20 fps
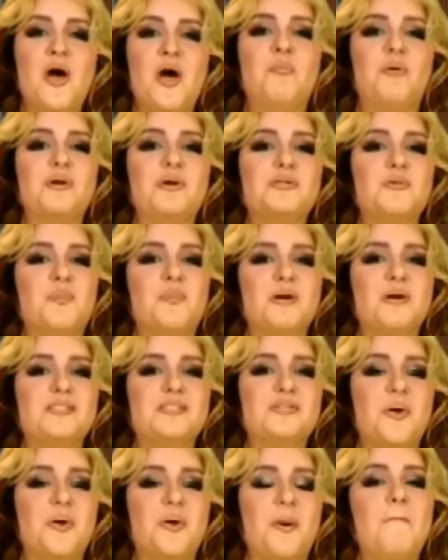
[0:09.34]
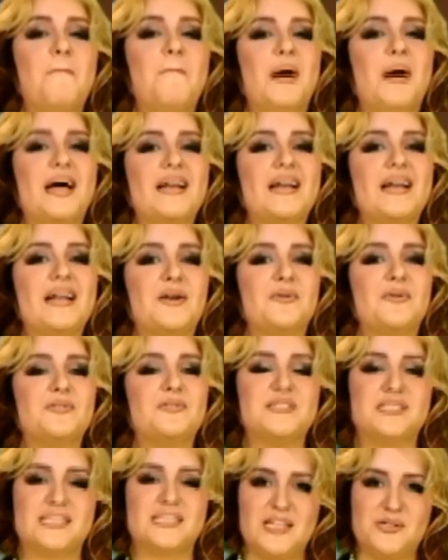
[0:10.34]
por supuesto, márcanos
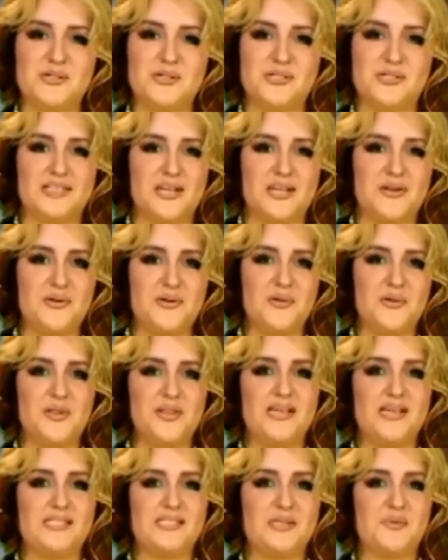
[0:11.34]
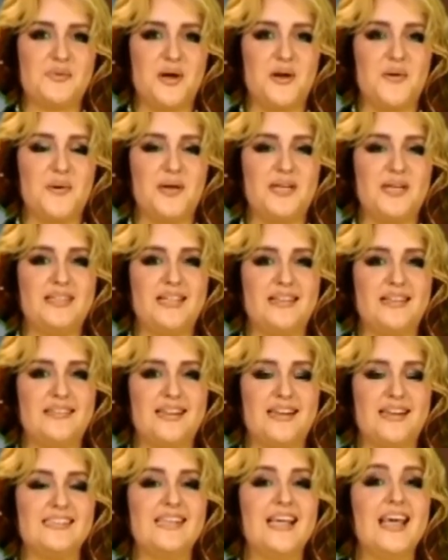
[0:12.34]

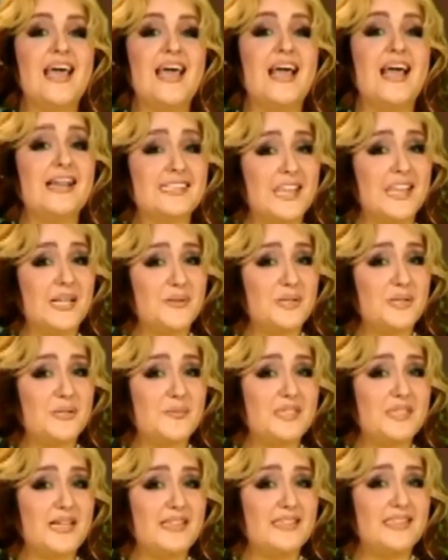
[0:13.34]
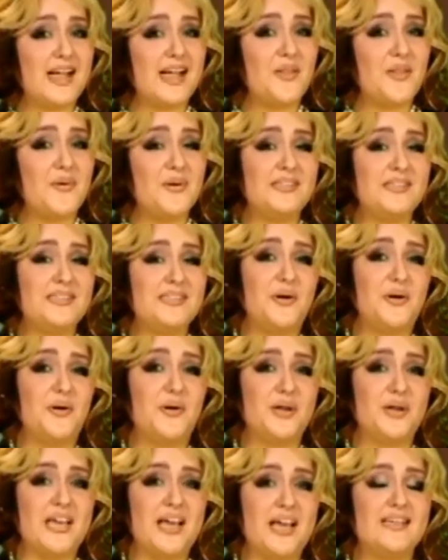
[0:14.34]
681-1993, el centro especializado en
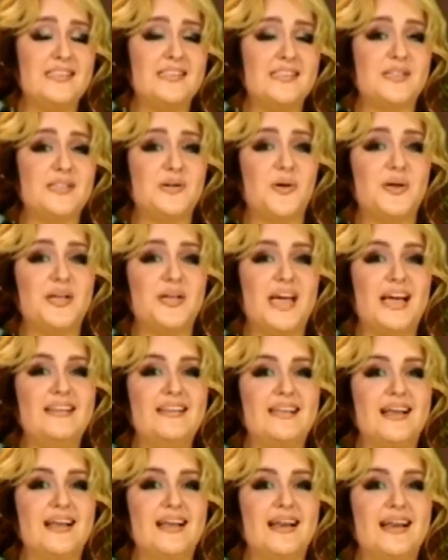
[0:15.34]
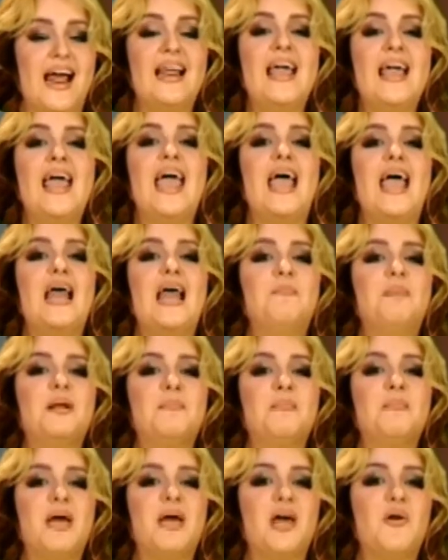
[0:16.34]
psicología y sexología integral, el
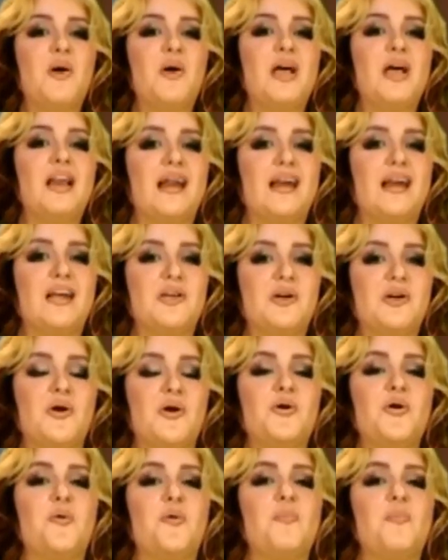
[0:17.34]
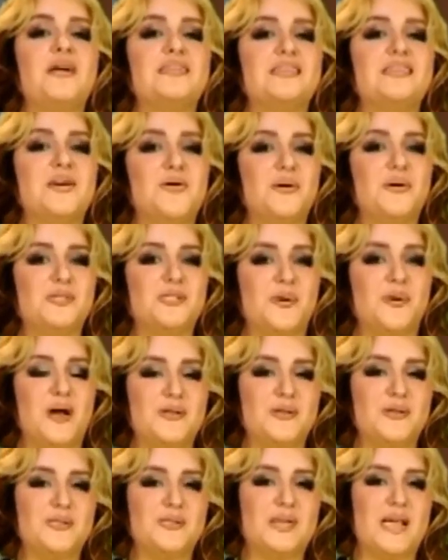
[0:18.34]
primero en la región con más de ocho
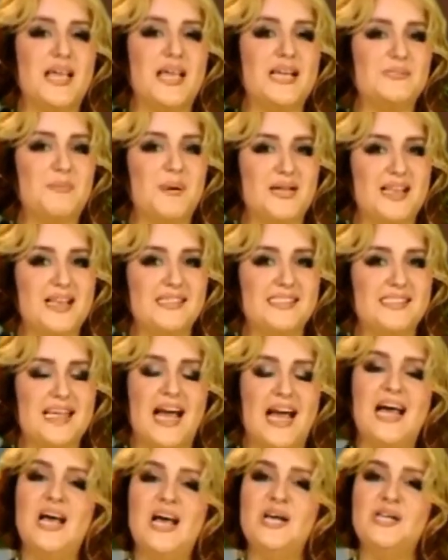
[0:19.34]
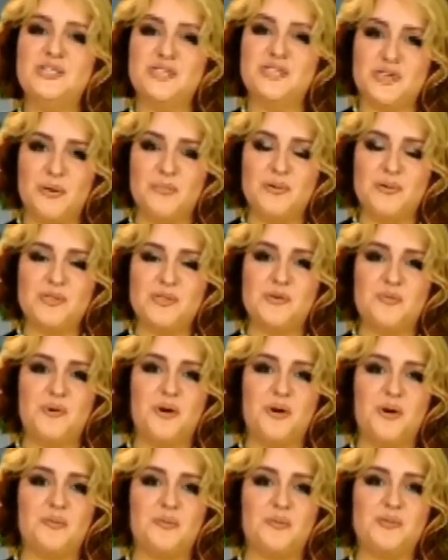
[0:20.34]
años de experiencia. Somos tu
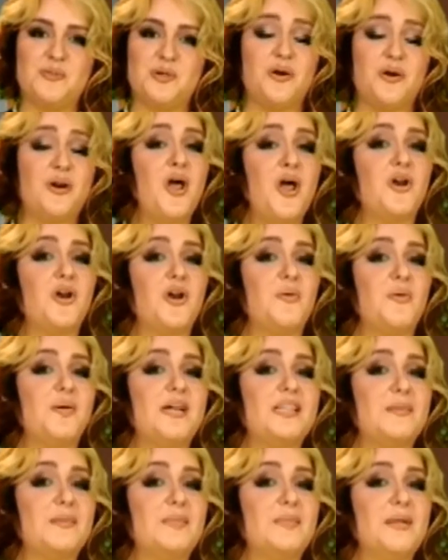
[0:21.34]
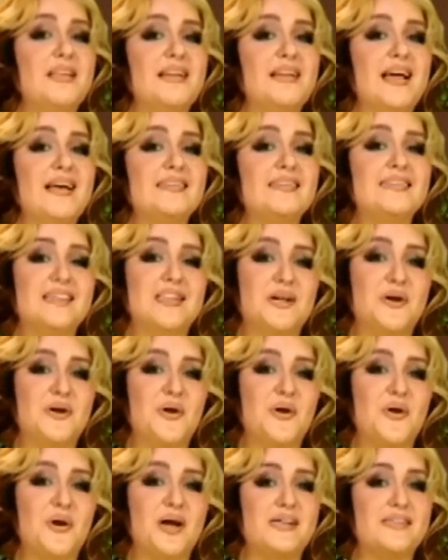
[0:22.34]
mejor opción. Roberta Medina,
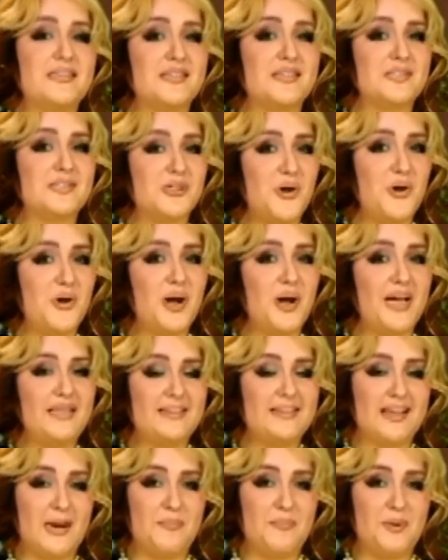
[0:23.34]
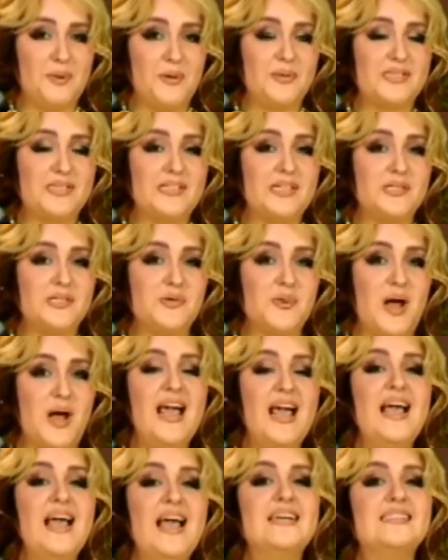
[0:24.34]
psicóloga, sexóloga y terapeuta sexual,
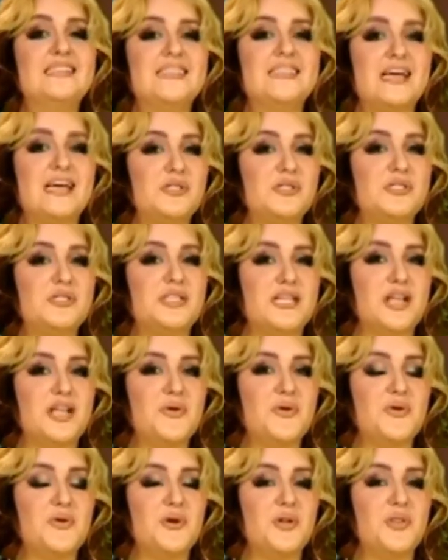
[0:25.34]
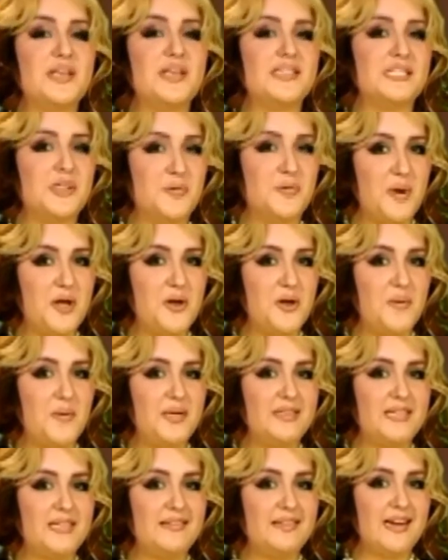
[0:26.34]

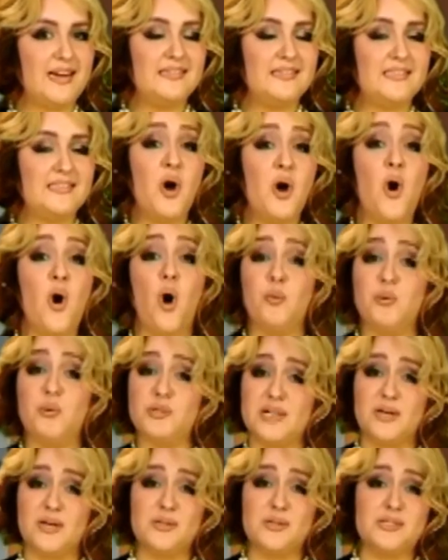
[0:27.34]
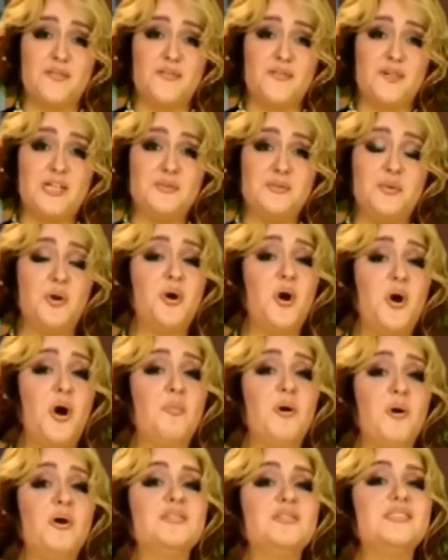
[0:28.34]
681-1993 o búscanos en Facebook
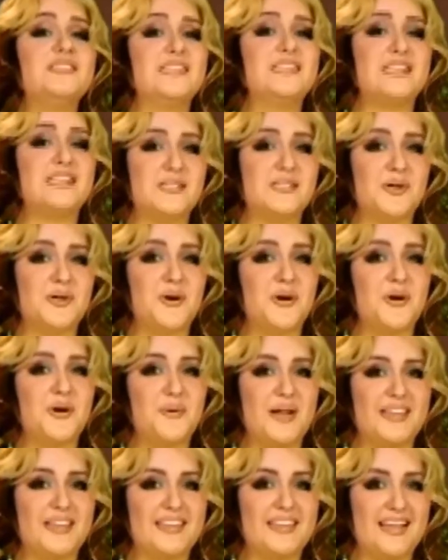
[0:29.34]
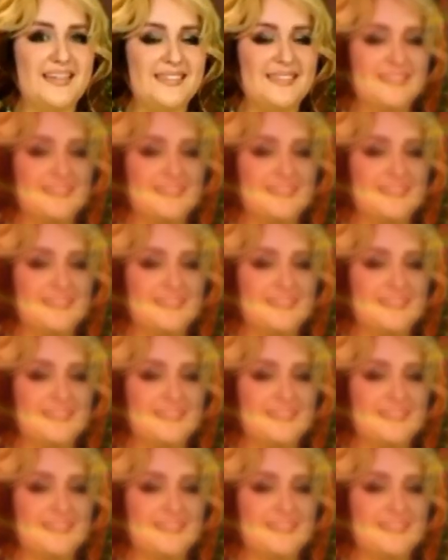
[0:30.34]
como Sexo con Roberta.